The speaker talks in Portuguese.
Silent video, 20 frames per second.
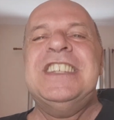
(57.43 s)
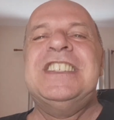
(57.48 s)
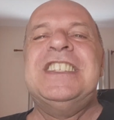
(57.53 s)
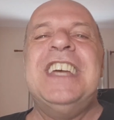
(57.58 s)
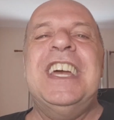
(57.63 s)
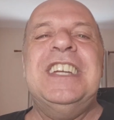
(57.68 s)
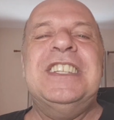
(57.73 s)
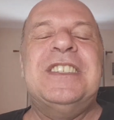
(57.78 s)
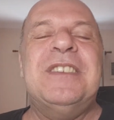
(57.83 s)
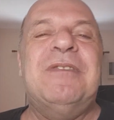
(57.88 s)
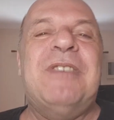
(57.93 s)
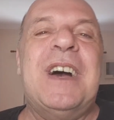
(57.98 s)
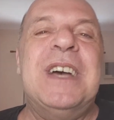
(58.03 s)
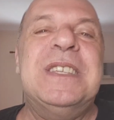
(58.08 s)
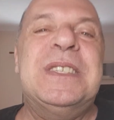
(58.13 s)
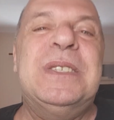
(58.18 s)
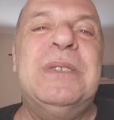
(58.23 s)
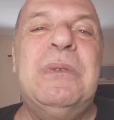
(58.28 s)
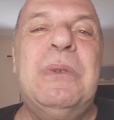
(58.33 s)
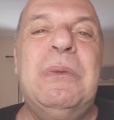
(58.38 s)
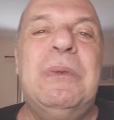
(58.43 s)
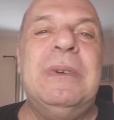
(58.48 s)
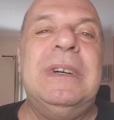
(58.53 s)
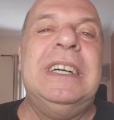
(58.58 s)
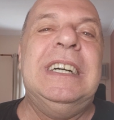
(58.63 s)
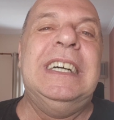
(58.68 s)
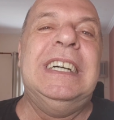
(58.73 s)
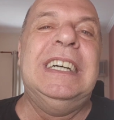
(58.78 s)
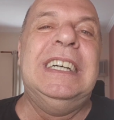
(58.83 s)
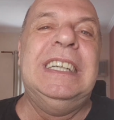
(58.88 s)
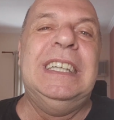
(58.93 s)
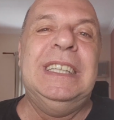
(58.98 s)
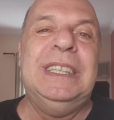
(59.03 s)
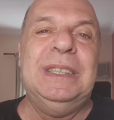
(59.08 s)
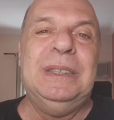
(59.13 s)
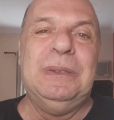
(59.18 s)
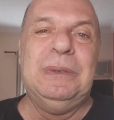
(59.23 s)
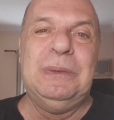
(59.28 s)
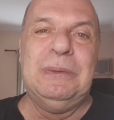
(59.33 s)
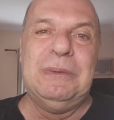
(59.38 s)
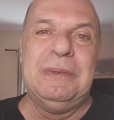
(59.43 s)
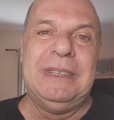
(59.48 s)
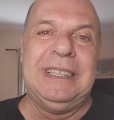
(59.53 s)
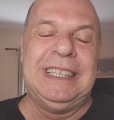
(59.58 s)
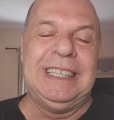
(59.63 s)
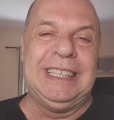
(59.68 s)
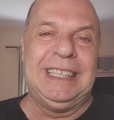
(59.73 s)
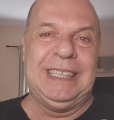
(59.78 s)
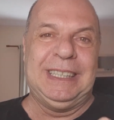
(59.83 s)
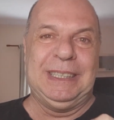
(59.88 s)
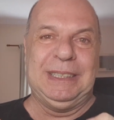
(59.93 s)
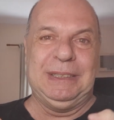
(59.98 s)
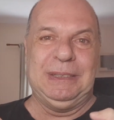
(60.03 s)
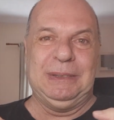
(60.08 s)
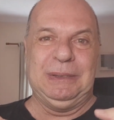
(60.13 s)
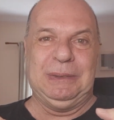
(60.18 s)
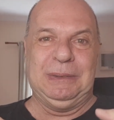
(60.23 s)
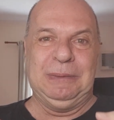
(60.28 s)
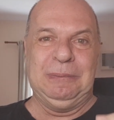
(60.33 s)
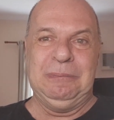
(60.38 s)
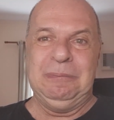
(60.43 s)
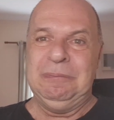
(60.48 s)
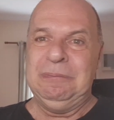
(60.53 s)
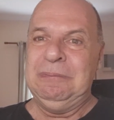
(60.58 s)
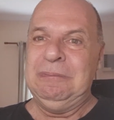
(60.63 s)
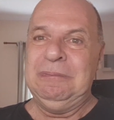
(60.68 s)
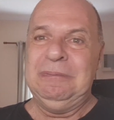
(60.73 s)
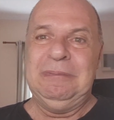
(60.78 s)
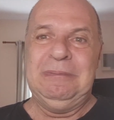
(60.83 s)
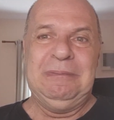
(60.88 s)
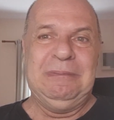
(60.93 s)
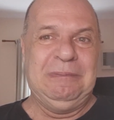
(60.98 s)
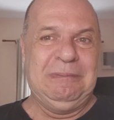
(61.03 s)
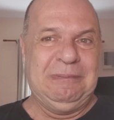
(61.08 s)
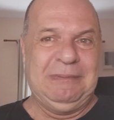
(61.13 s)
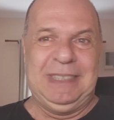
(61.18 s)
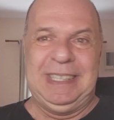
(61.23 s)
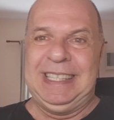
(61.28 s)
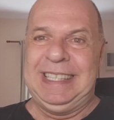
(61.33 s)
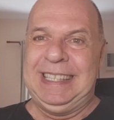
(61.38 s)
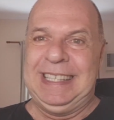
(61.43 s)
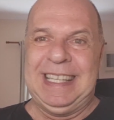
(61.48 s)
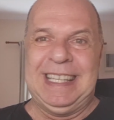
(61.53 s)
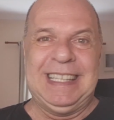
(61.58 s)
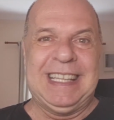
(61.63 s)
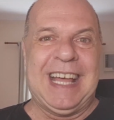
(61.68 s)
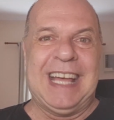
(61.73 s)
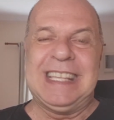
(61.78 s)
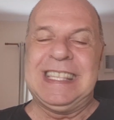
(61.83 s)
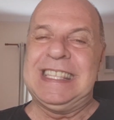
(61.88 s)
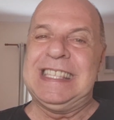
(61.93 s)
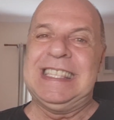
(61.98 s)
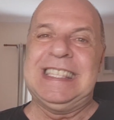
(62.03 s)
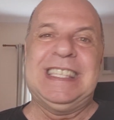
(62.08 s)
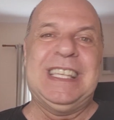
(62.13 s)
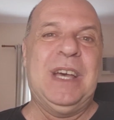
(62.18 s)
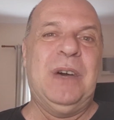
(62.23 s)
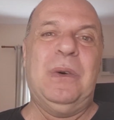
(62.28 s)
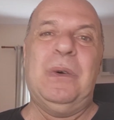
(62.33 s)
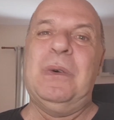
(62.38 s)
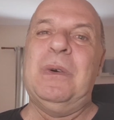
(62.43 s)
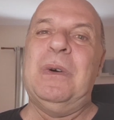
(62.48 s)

Gente, faz um ano, um ano que nasceu o